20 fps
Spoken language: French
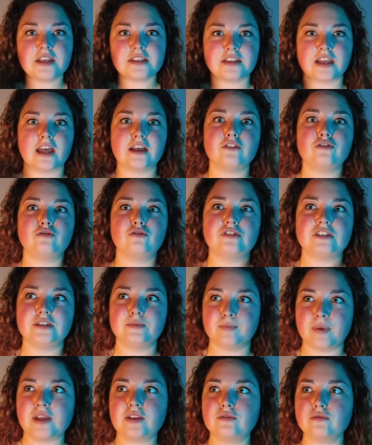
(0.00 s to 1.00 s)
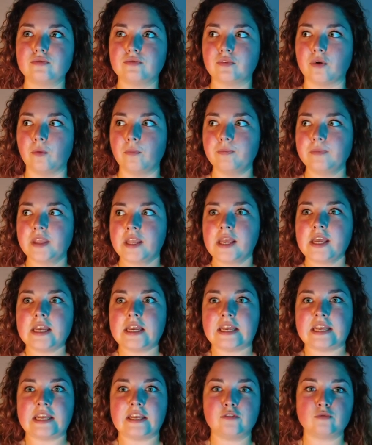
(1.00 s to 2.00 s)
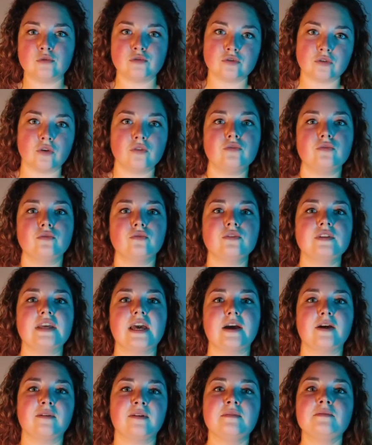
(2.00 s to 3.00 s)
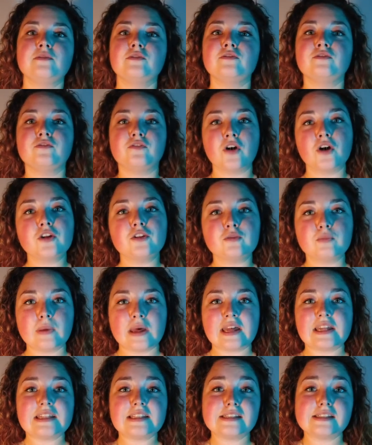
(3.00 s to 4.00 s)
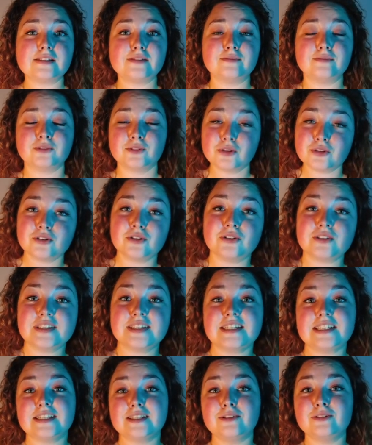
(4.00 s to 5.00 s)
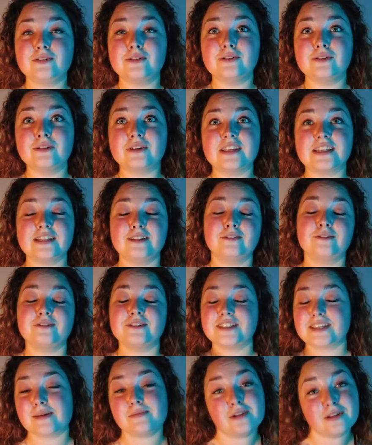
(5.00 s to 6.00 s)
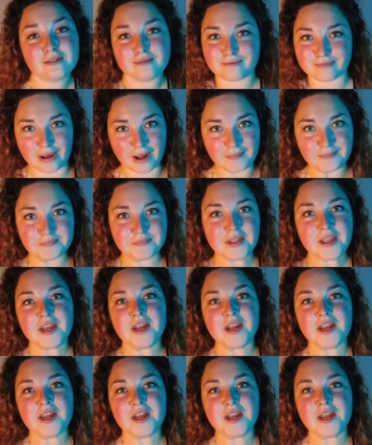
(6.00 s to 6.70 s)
C'est vrai que je le dis pas souvent et je me suis rendu compte qu'il y a quand même une forte partie de mon audience qui ne, qui ne s'abonne pas.